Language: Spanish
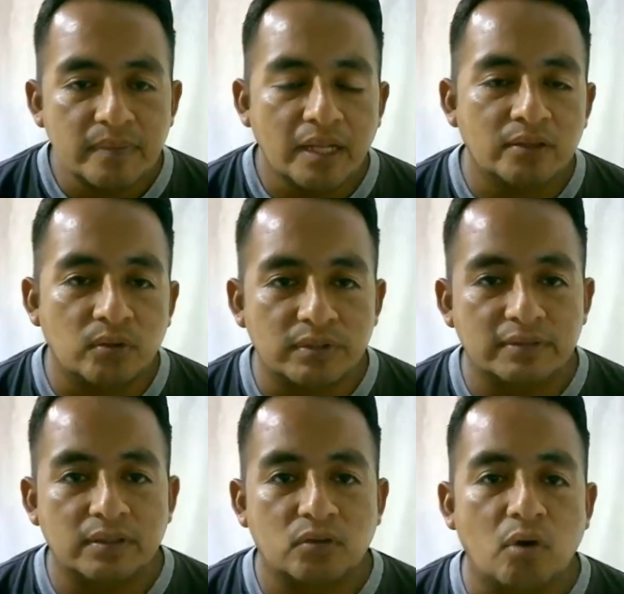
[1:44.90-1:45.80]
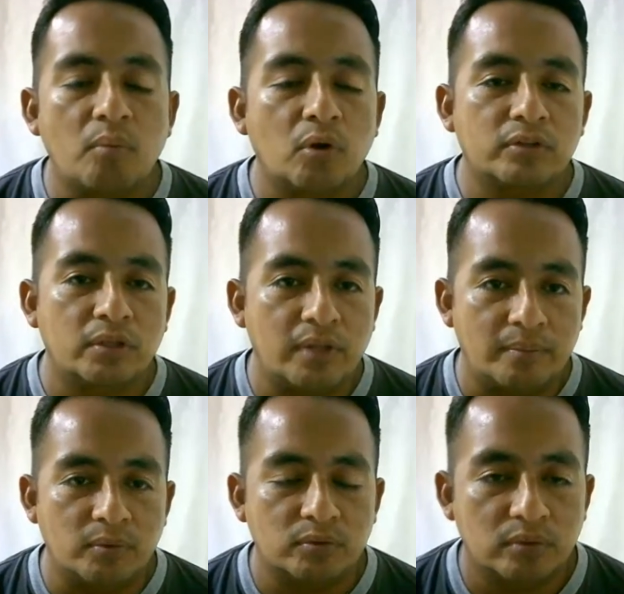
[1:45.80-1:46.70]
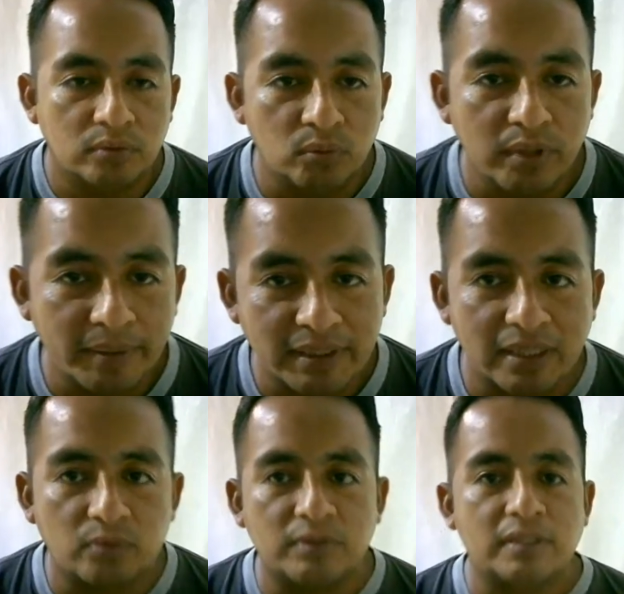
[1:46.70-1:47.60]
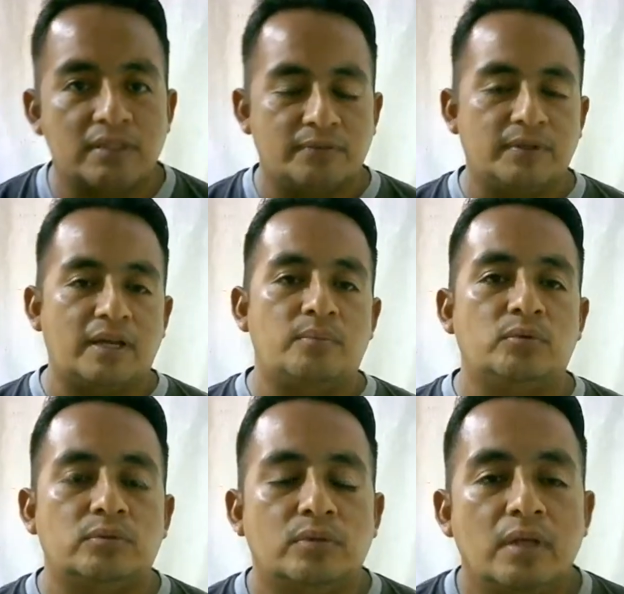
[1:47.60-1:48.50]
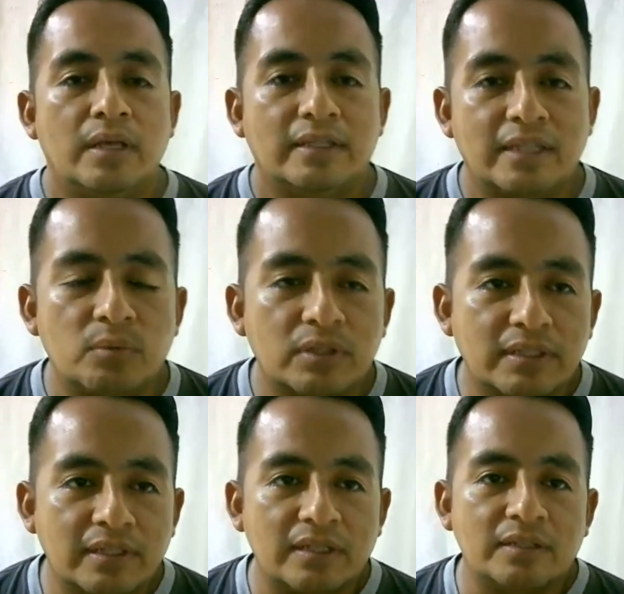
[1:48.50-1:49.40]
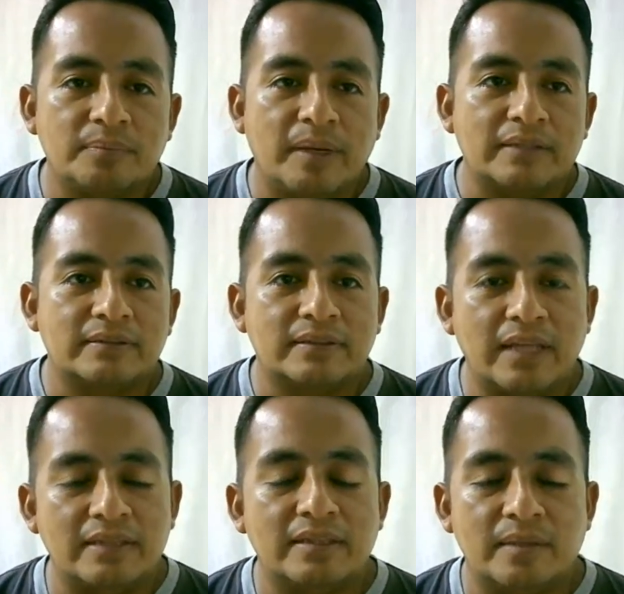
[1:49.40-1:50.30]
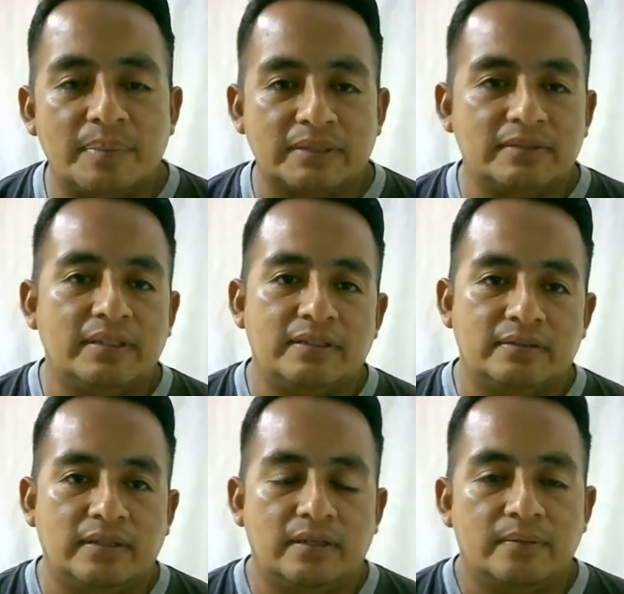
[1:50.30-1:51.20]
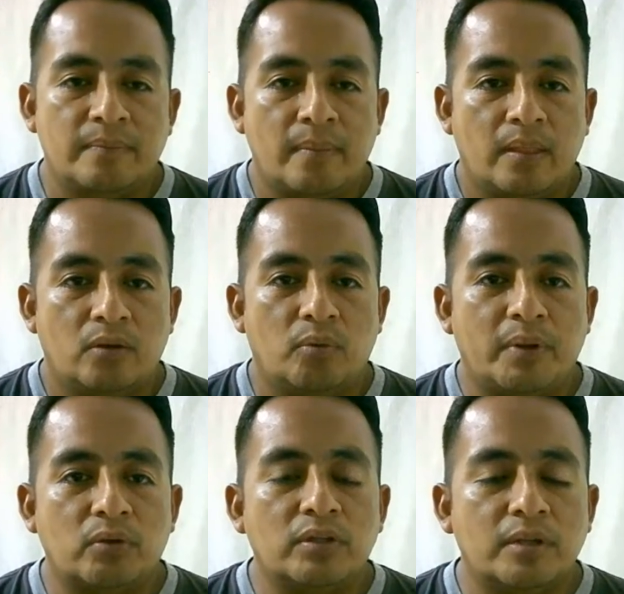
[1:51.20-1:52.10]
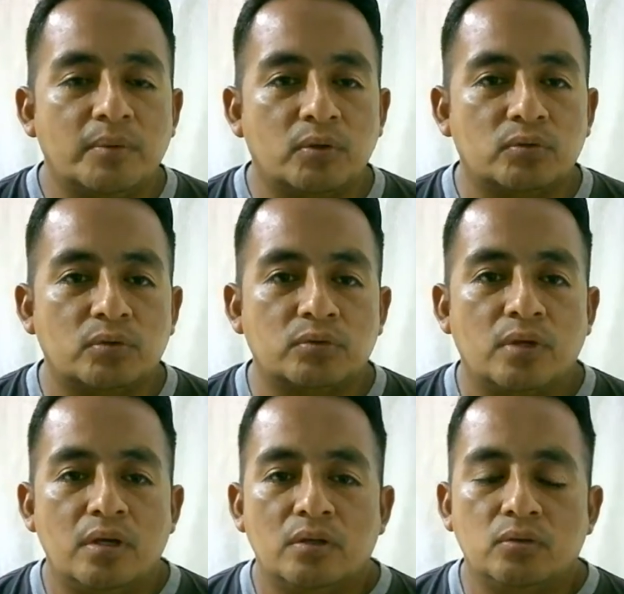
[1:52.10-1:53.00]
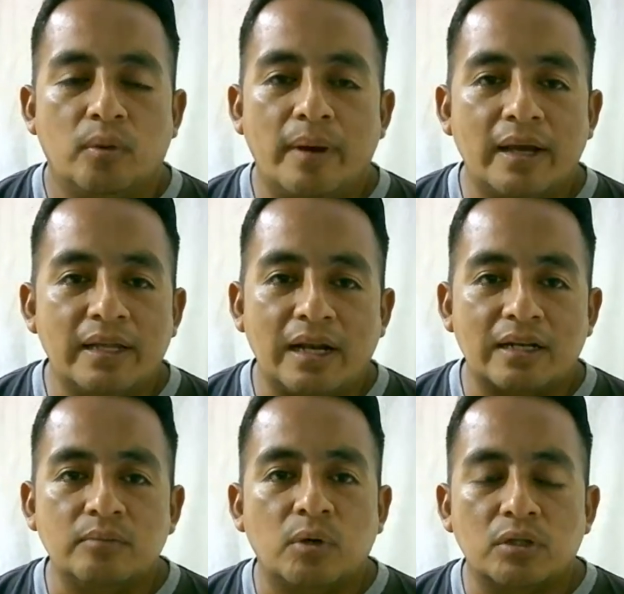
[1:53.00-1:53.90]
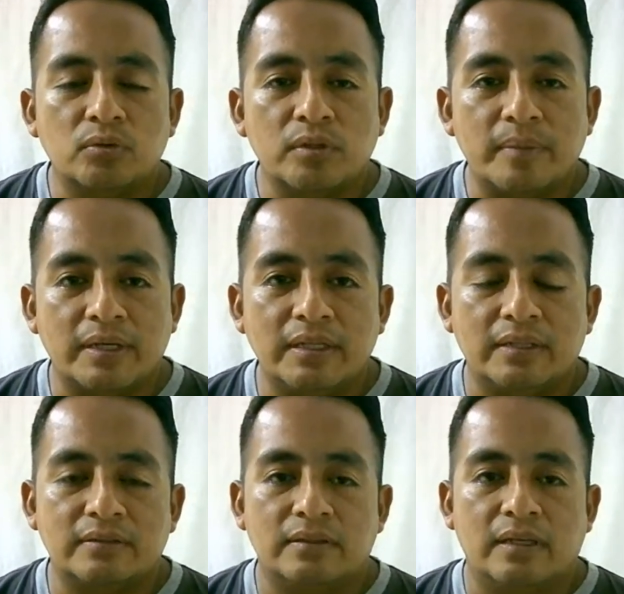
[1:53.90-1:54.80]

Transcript: Entonces, ¿cómo los ayudamos? Una vez que ya los identificamos, tenemos que tenerles bastante paciencia. Los perros nerviosos no van a ir al ritmo que tú te imaginas.